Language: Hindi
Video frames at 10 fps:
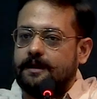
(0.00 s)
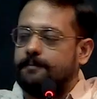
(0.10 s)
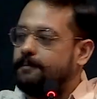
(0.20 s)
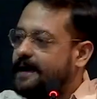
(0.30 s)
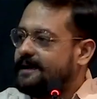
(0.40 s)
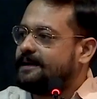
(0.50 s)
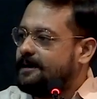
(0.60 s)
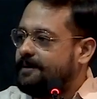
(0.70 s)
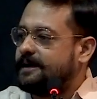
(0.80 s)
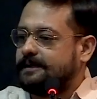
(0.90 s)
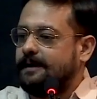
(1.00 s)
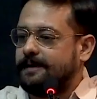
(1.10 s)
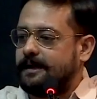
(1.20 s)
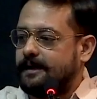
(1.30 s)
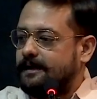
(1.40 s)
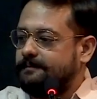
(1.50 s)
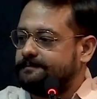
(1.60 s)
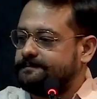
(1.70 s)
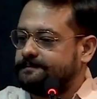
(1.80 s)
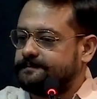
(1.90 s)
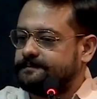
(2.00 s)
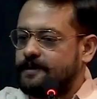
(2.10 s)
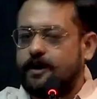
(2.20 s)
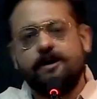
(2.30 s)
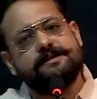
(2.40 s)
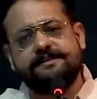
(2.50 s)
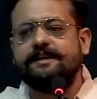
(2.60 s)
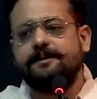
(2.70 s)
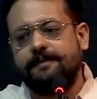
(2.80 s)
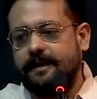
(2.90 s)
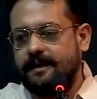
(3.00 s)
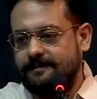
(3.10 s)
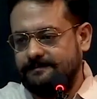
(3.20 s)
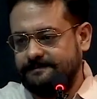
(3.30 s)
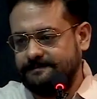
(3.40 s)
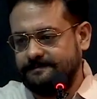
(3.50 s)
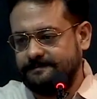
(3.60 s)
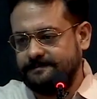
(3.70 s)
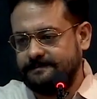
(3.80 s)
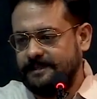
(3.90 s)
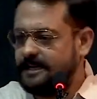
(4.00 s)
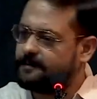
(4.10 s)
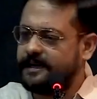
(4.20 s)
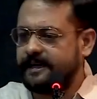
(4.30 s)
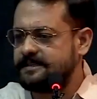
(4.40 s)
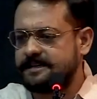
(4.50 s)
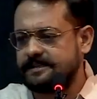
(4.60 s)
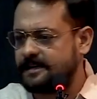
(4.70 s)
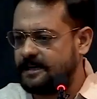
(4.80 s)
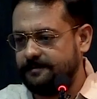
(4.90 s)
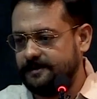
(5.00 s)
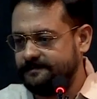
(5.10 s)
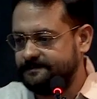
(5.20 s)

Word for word: बैगन का भरता बनाना और रिश्ते निभाना लगभग एक जैसा काम है